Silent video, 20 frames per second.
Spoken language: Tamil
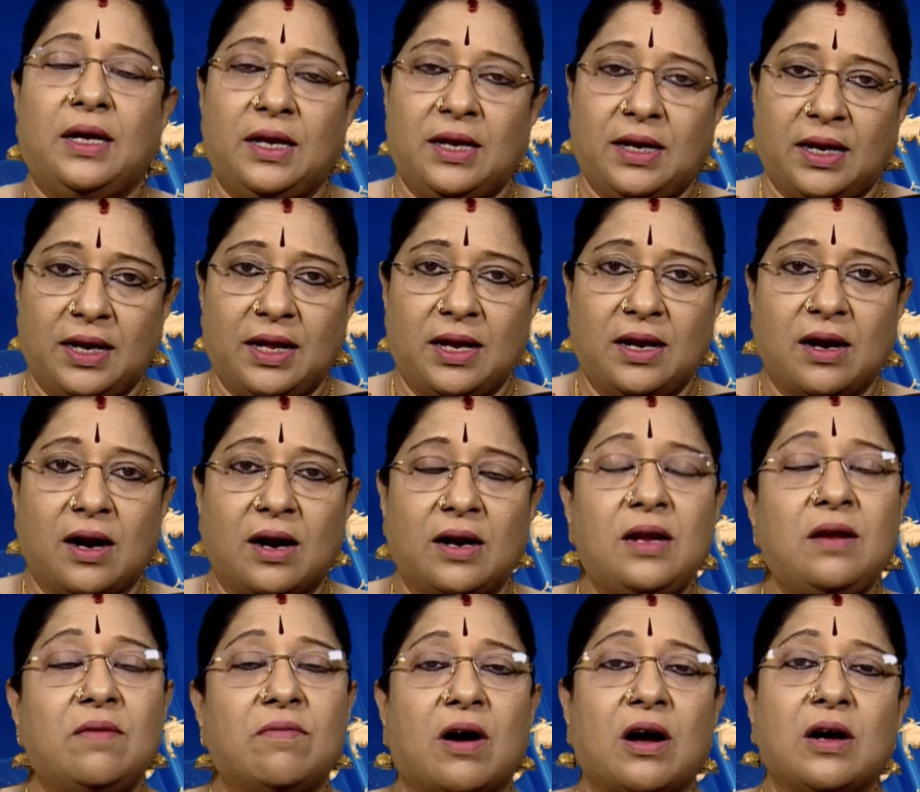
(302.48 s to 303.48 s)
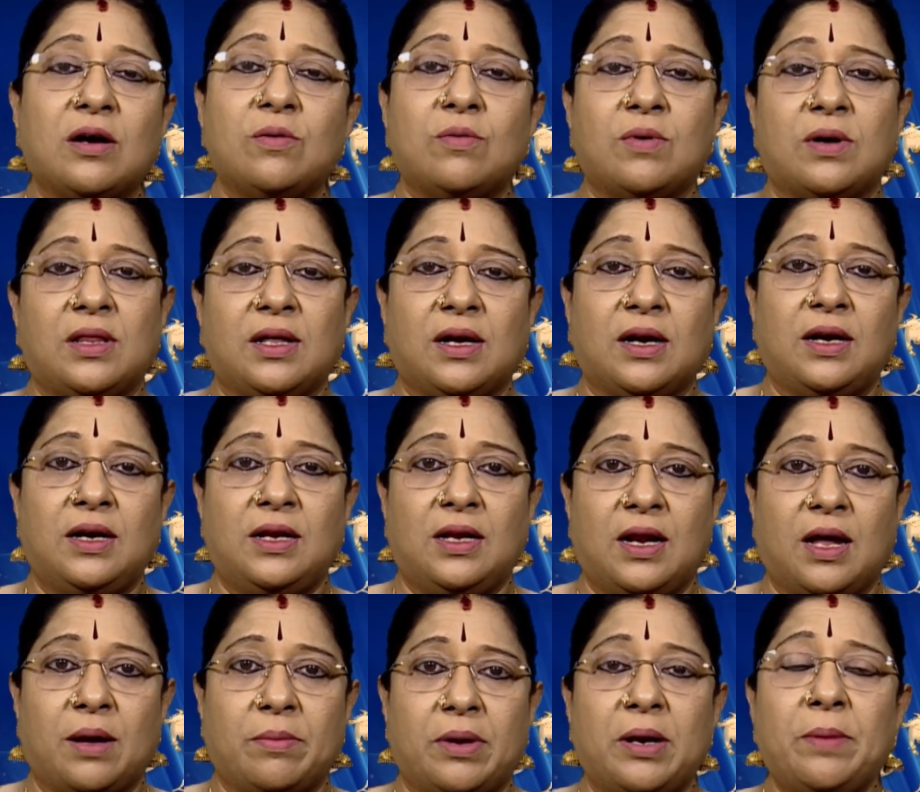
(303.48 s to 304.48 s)
இன்றைய நாளில் வாக்குவாதங்கள்
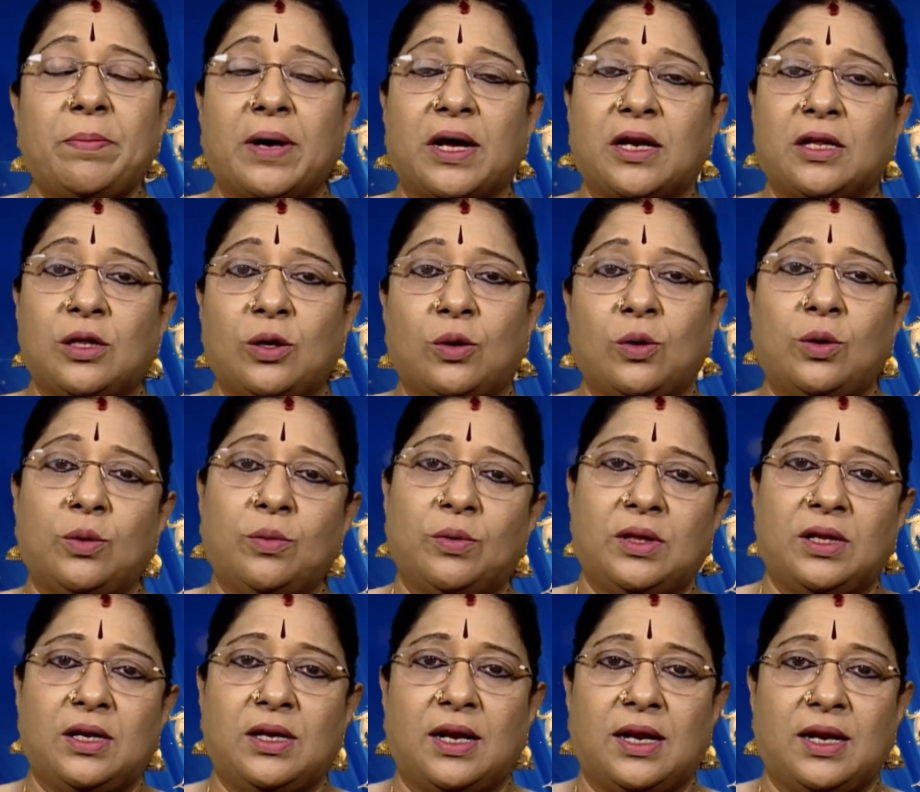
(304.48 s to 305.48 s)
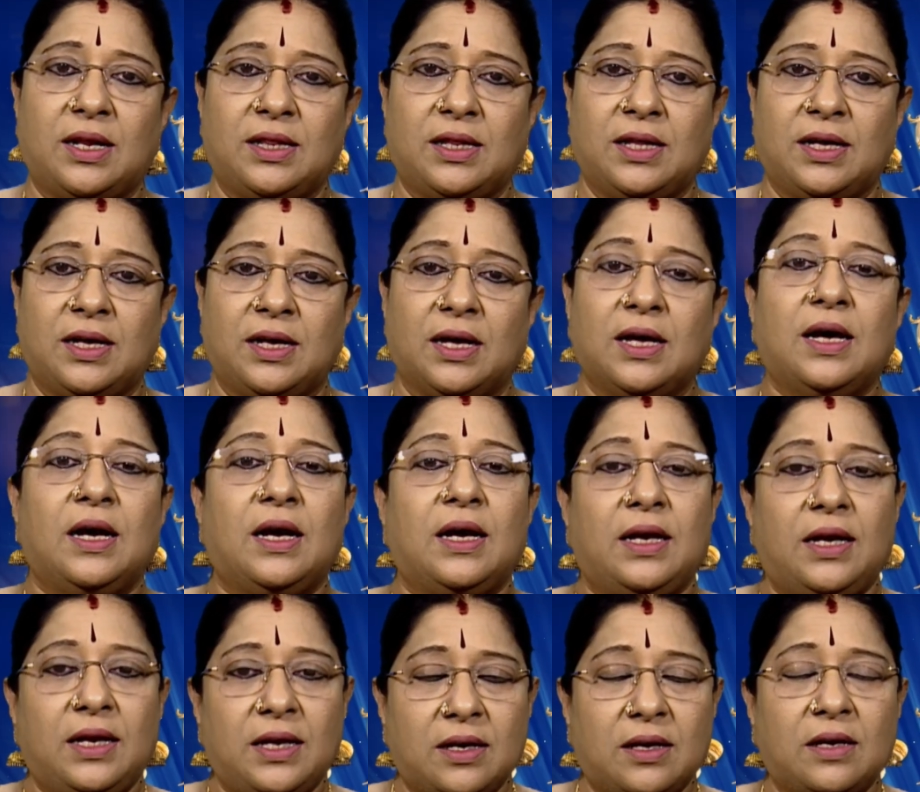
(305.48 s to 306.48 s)
இல்லாமல் பார்த்து கொள்வது நல்லது
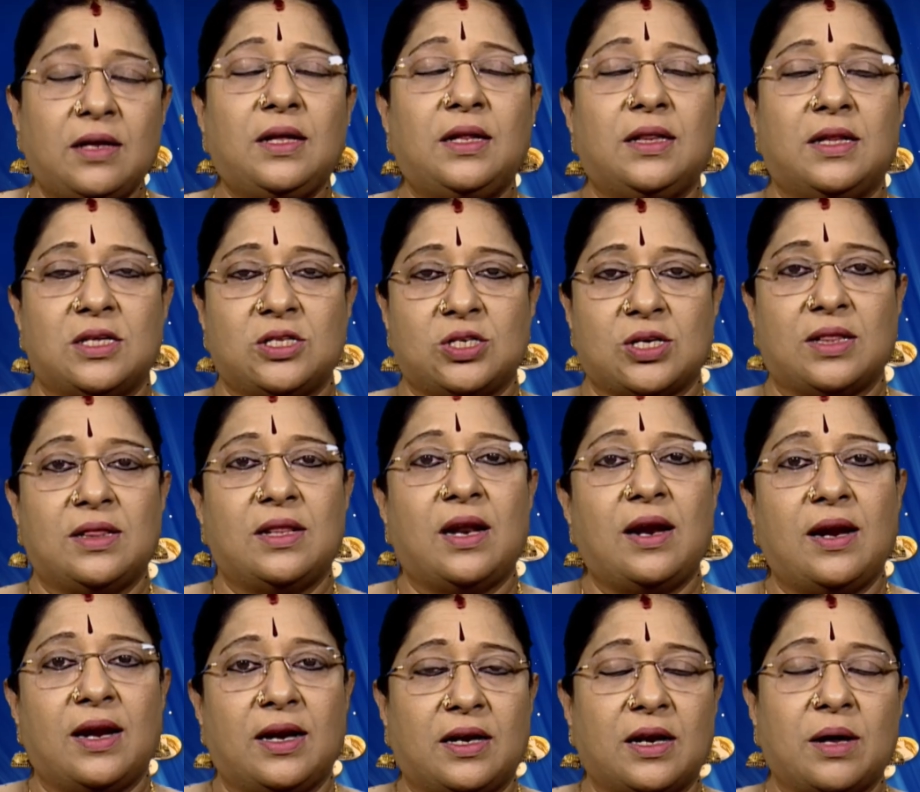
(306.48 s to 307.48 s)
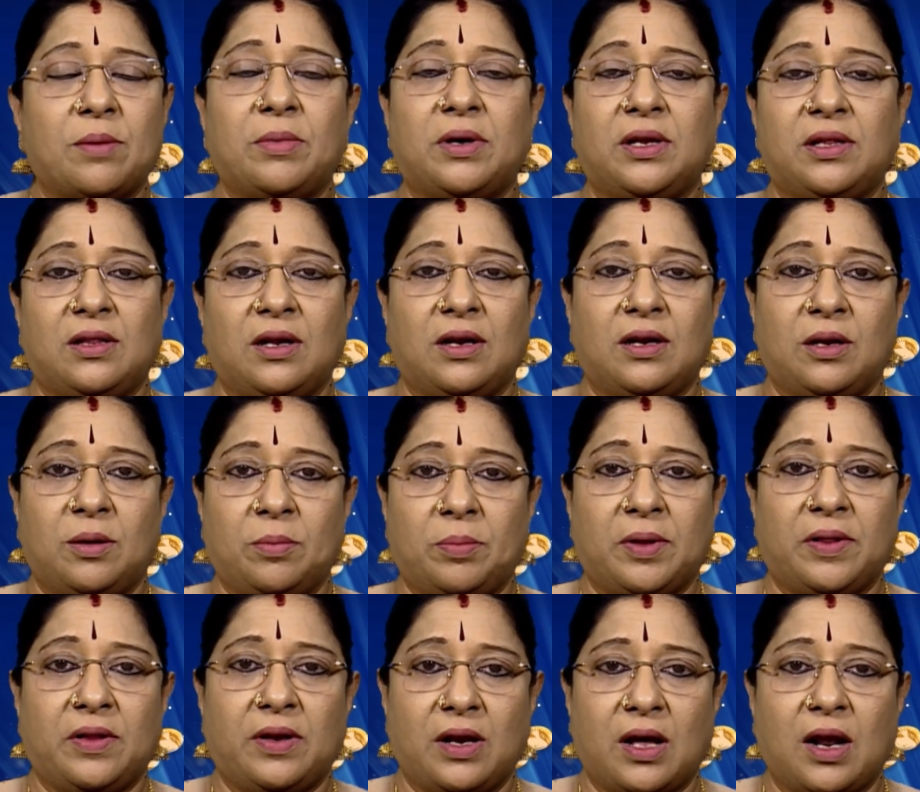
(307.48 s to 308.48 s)
இன்று இந்த சந்திரன் எட்டாம் இடத்தில்
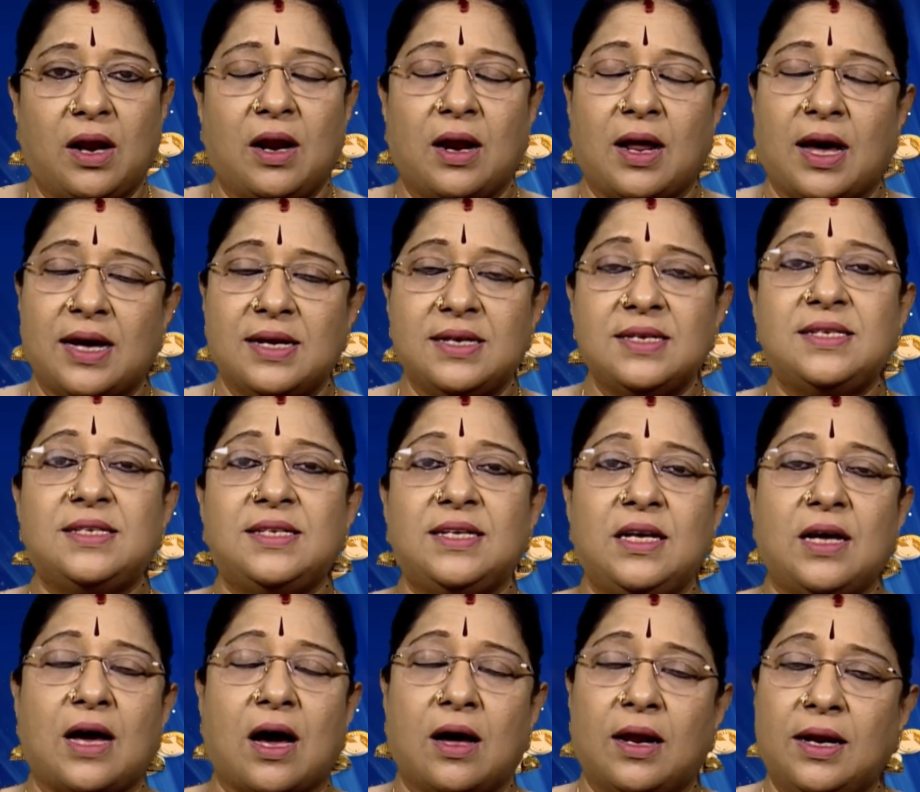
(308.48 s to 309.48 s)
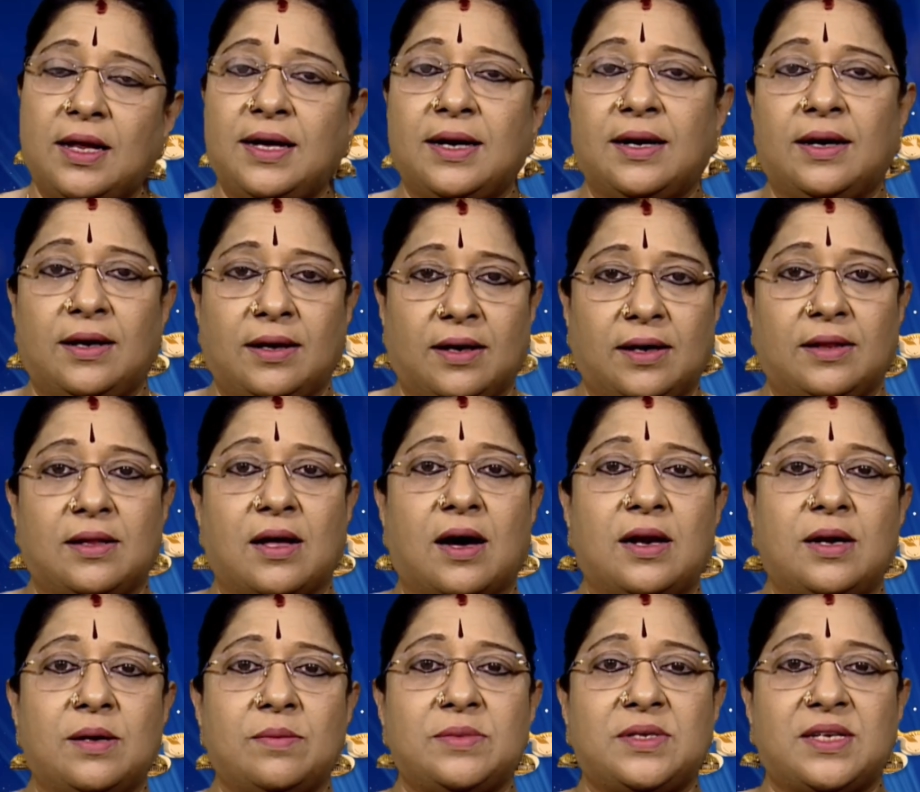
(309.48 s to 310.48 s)
இருப்பதனால் அரிசி ஆலயங்களுக்கு
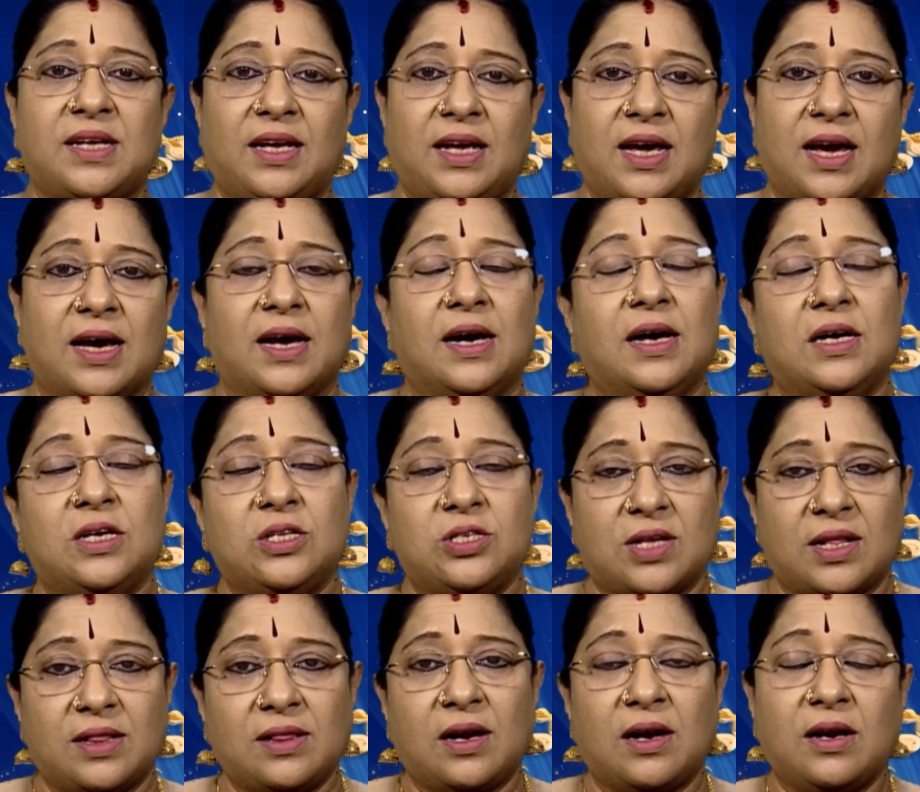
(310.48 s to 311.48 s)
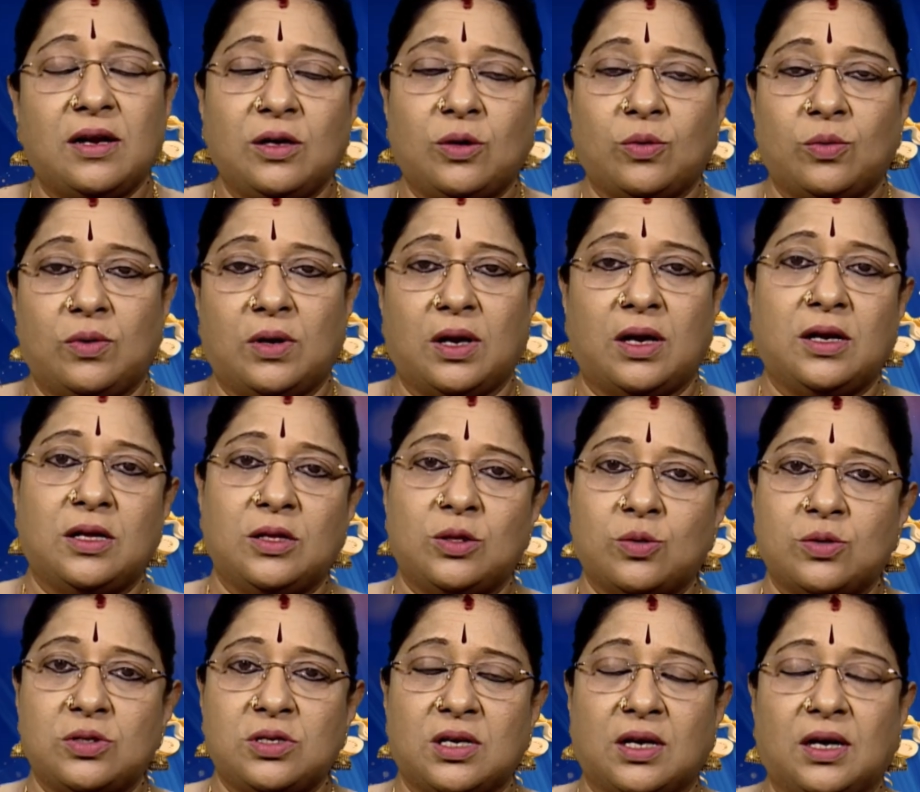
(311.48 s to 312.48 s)
தானம் செய்ய சந்திரனுக்கு உண்டான
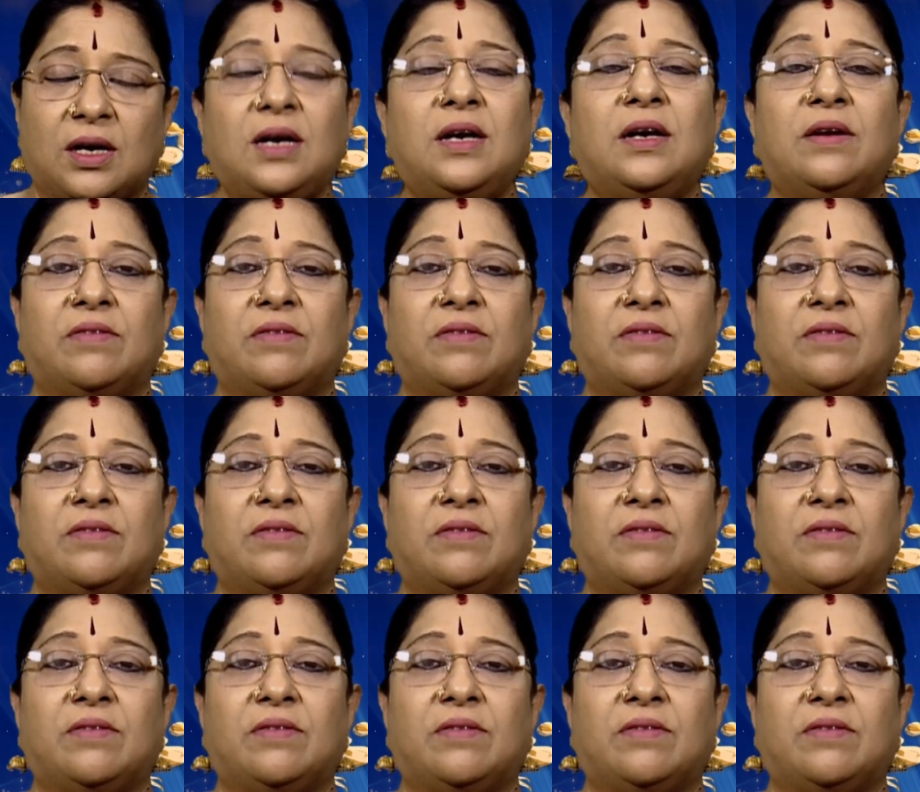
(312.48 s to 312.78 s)
தோஷங்கள்